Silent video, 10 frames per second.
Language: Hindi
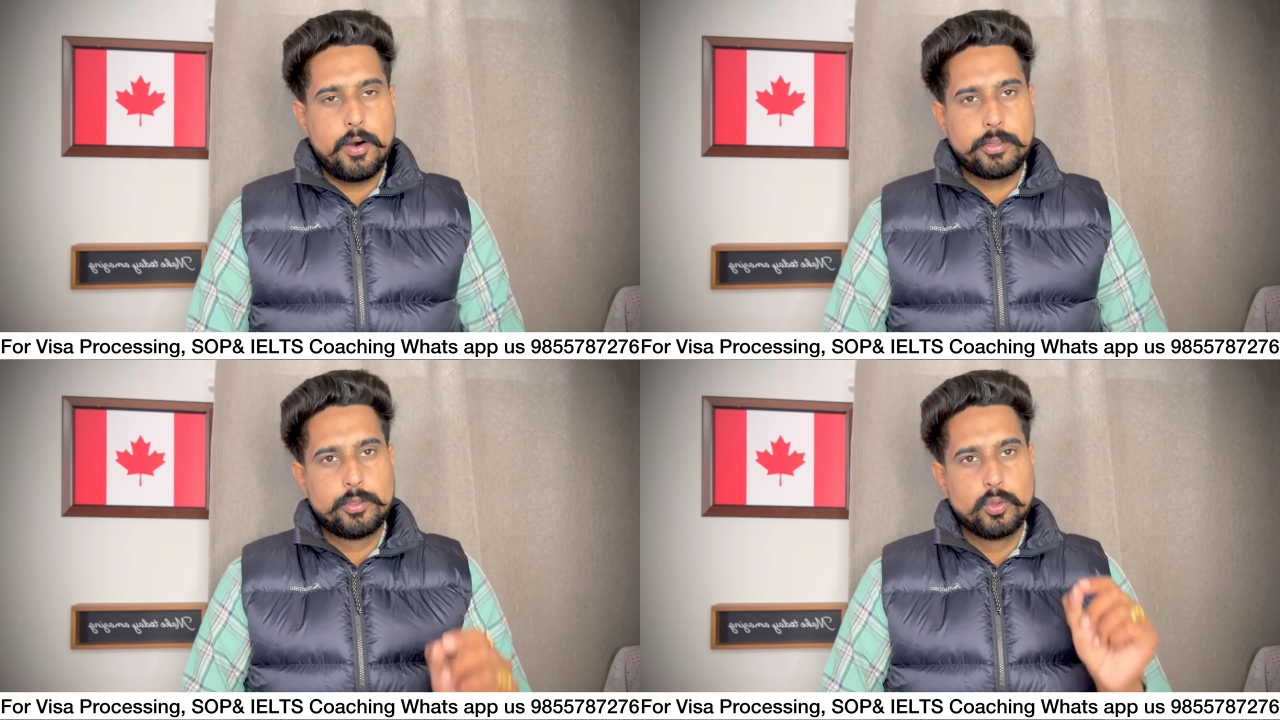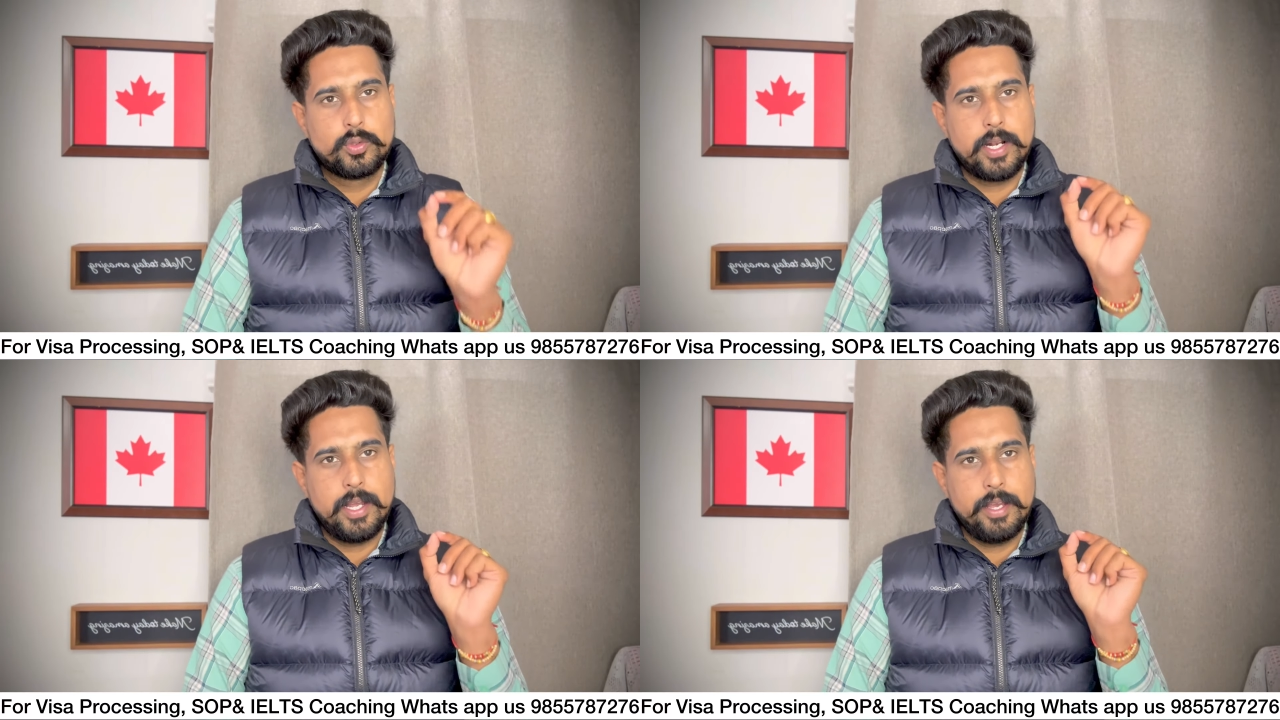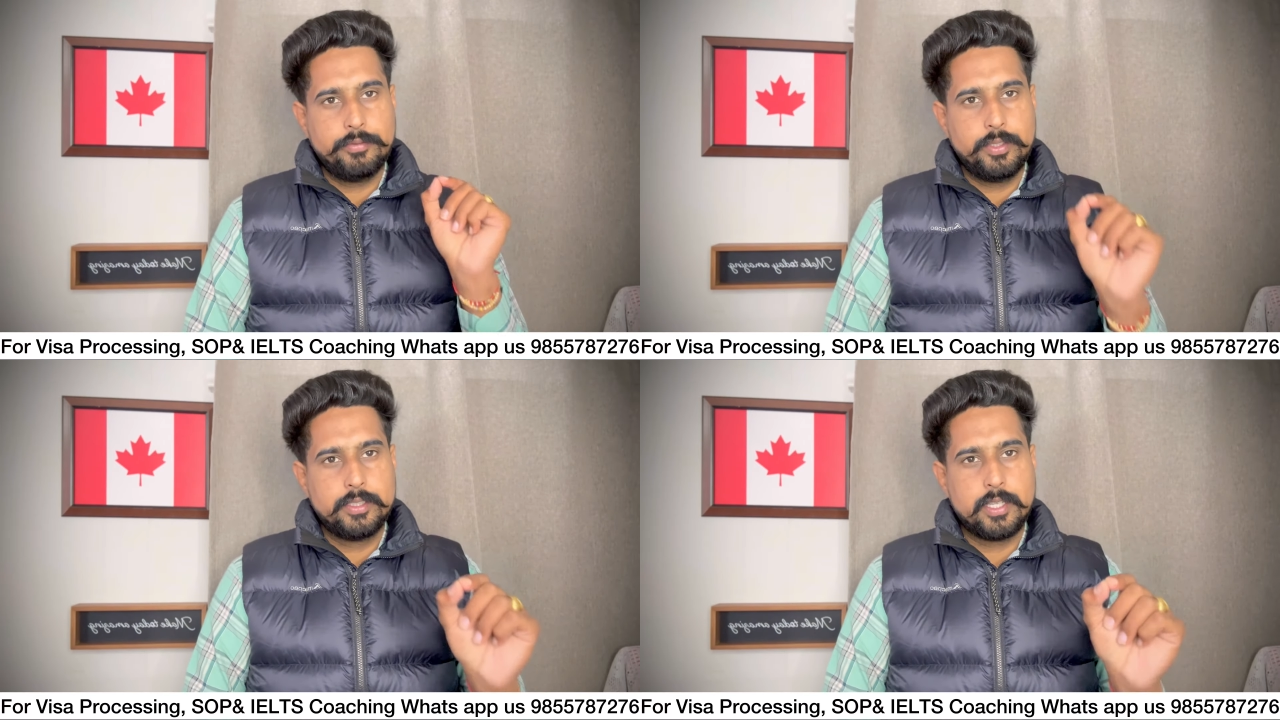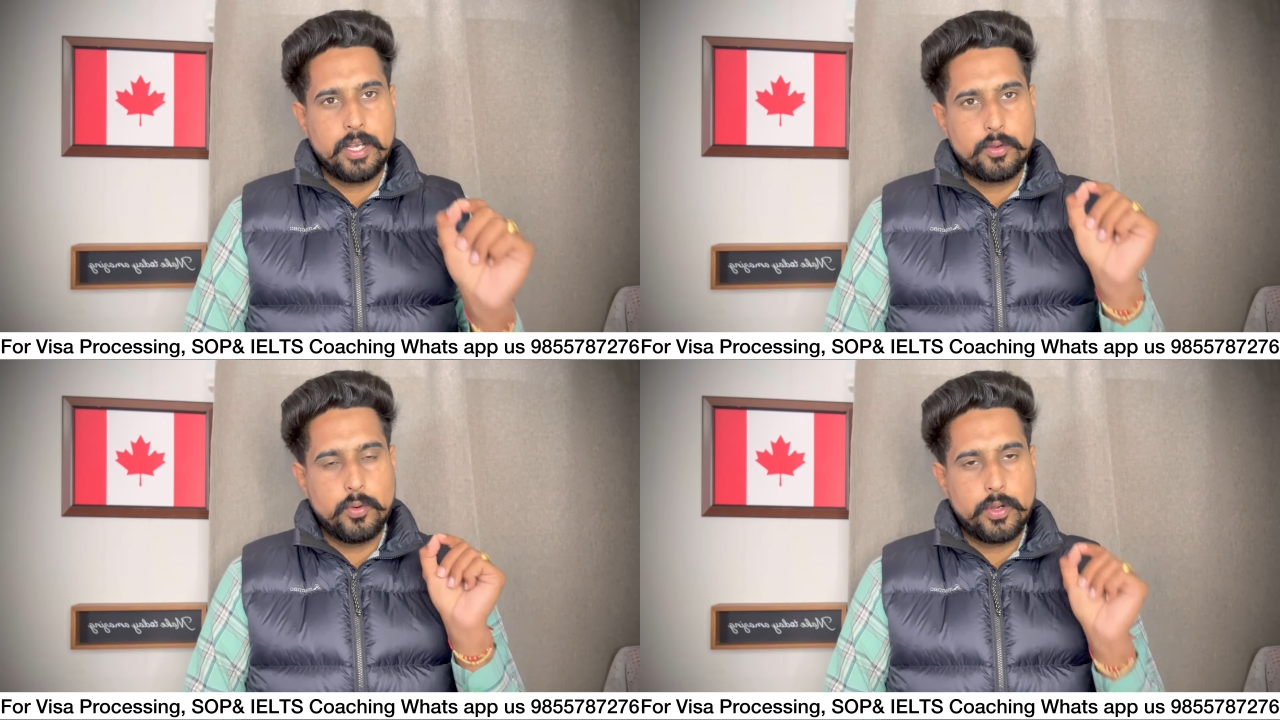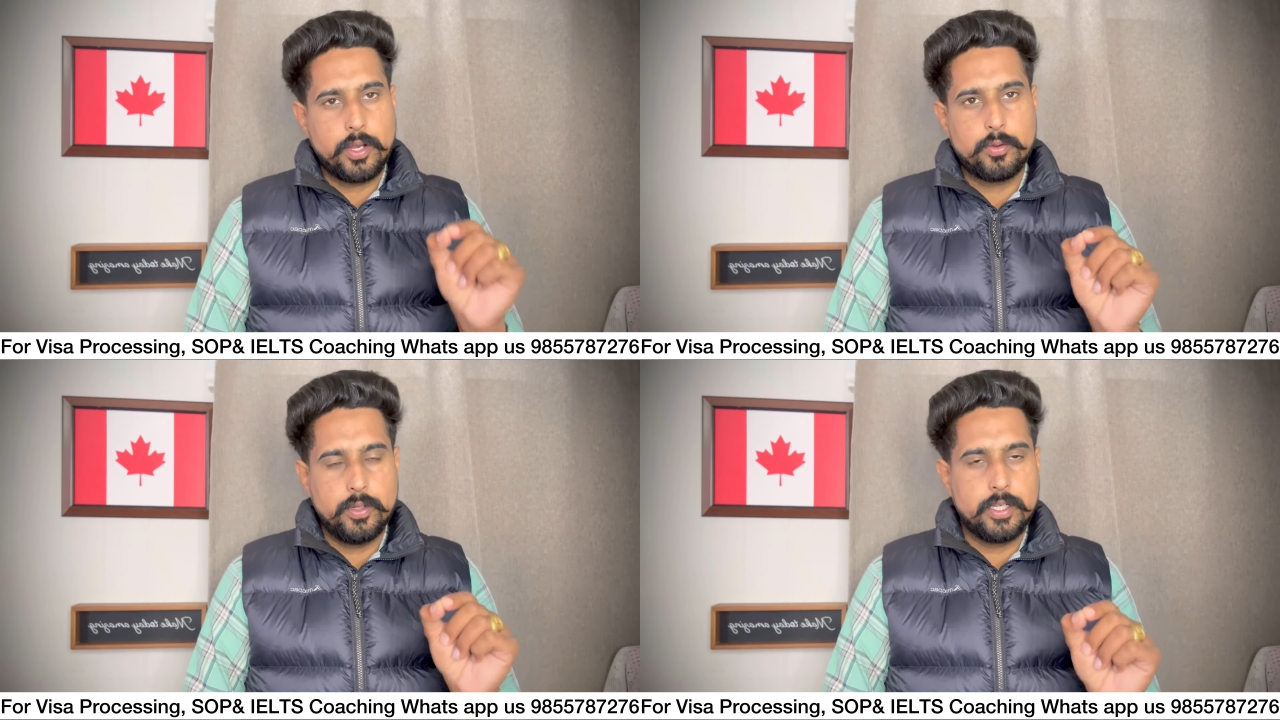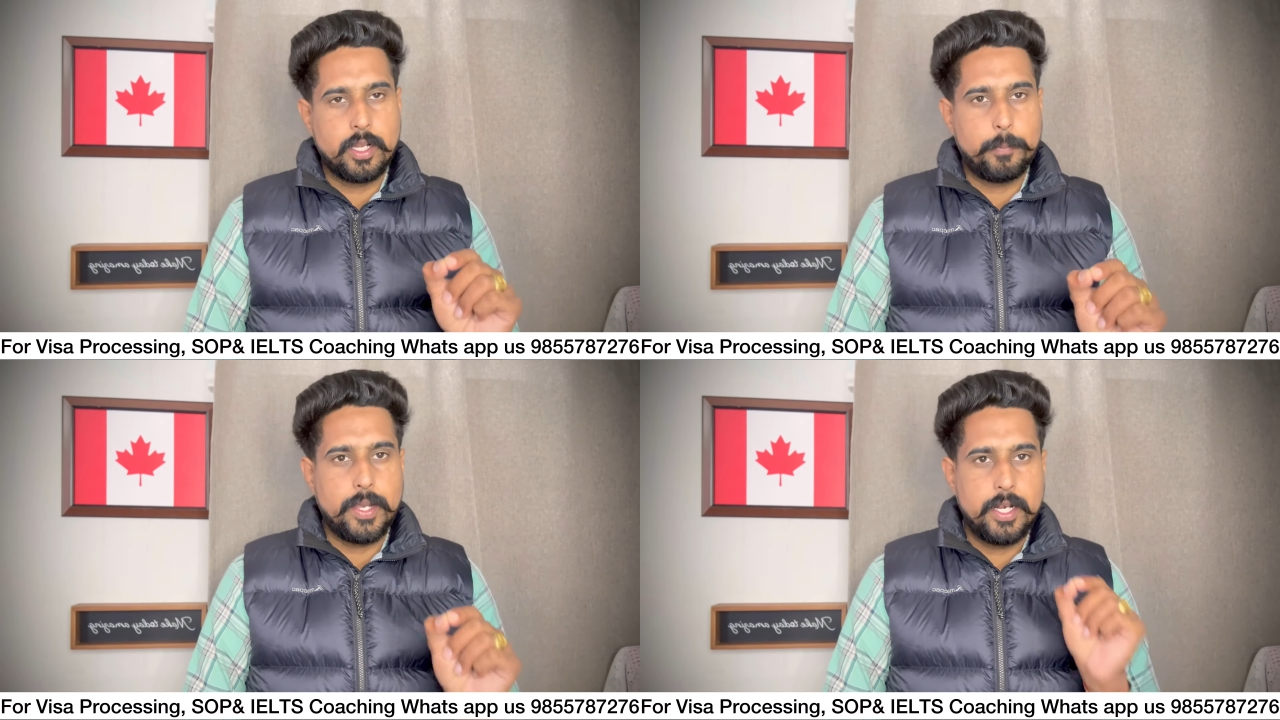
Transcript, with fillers: और दूसरा है वीज़ा कोटा को लेकर